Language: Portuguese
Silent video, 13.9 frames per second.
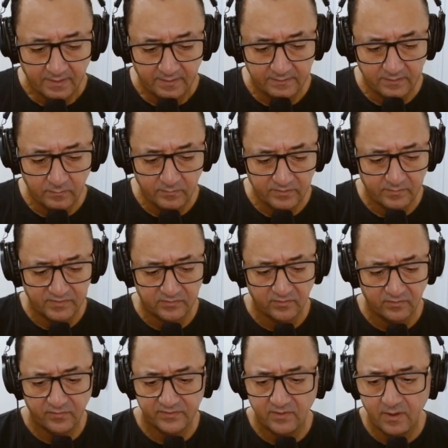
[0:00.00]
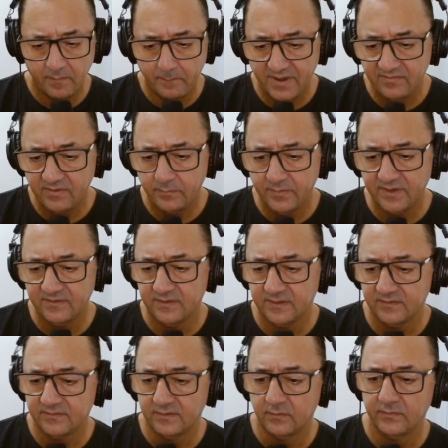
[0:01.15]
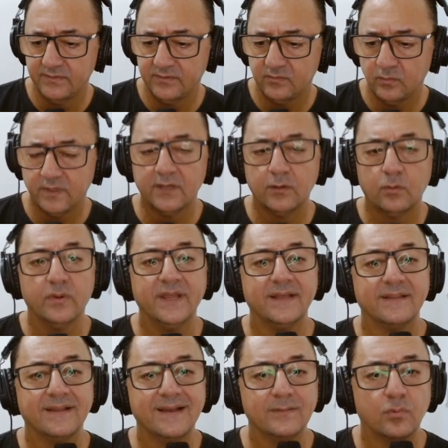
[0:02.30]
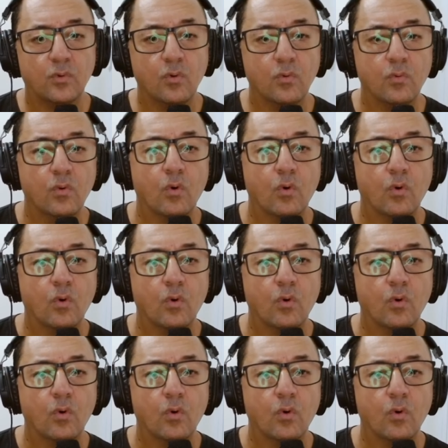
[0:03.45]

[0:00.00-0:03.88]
Então, meus amigos, vamos fazer uma breve apresentação. Eu estou aqui conectado com